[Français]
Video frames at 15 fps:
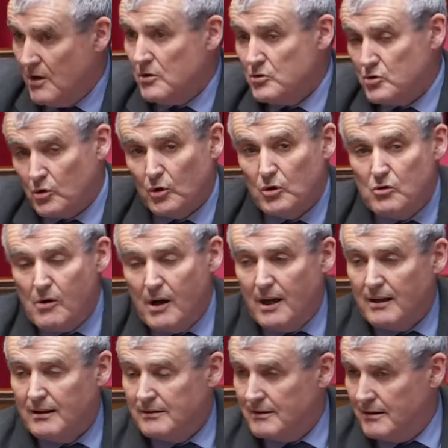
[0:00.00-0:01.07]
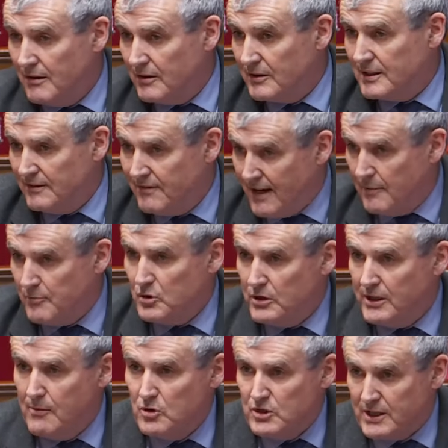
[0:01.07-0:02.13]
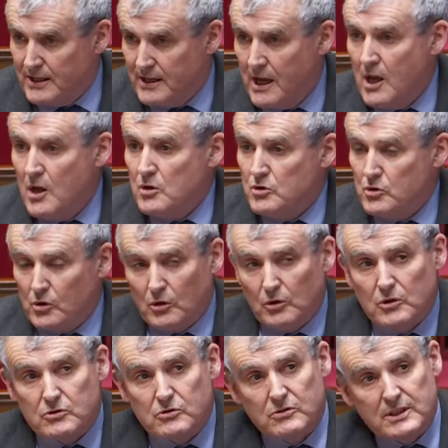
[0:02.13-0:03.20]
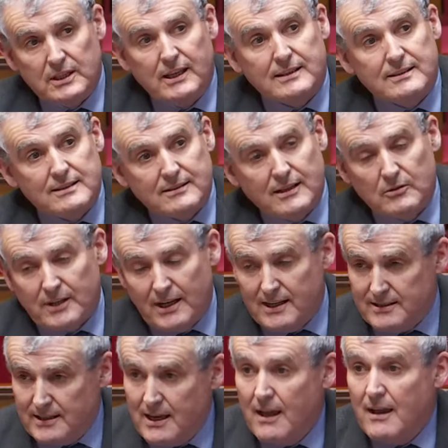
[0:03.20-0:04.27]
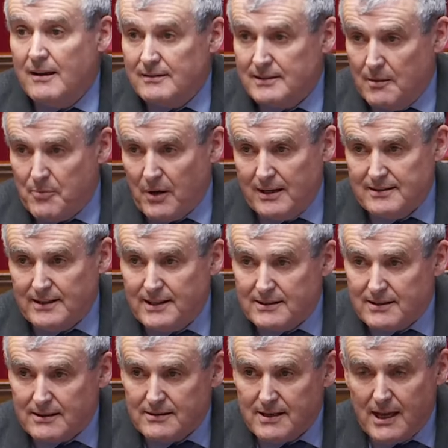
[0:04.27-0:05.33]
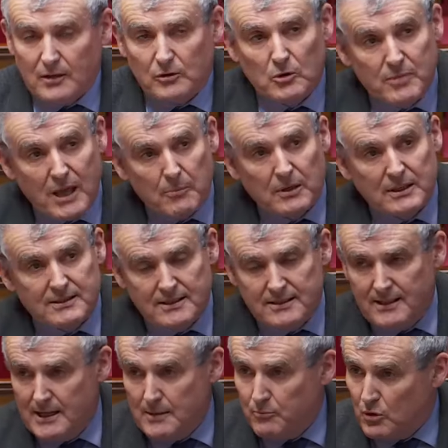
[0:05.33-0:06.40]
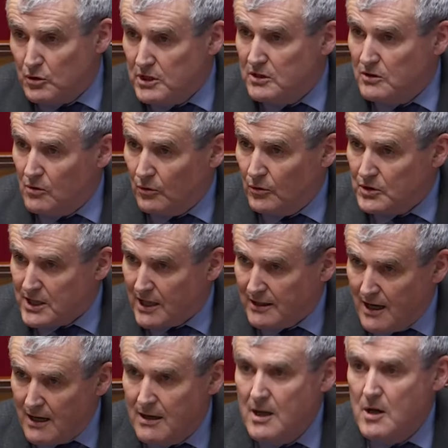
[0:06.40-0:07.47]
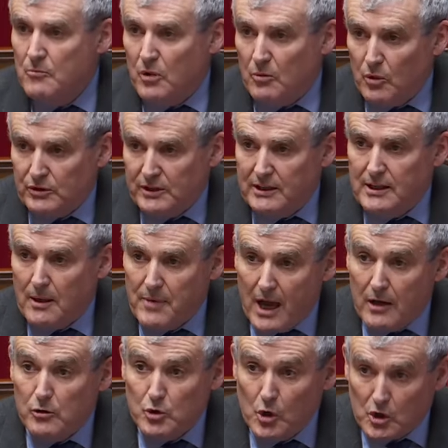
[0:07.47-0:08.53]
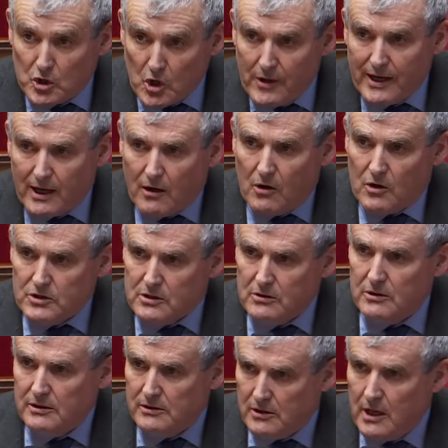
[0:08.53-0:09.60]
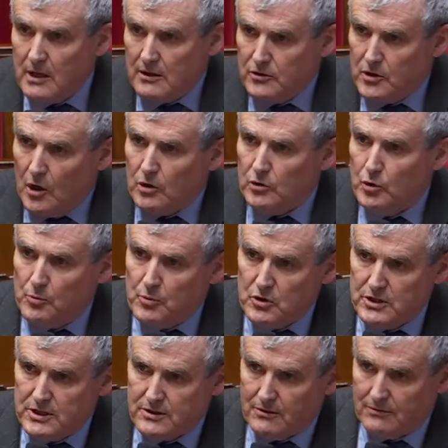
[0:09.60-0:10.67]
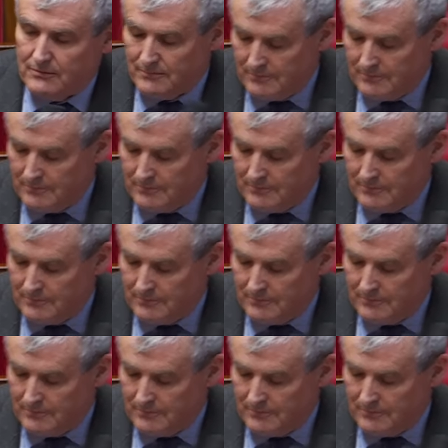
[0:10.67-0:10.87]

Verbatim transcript: sur une loi euh, qui va déboucher sur le suicide assisté à l'euthanasie. Ça me paraissait nécessaire de bien préciser les positions de chacun pour montrer qu'il y a bien une cohérence dans nos positions.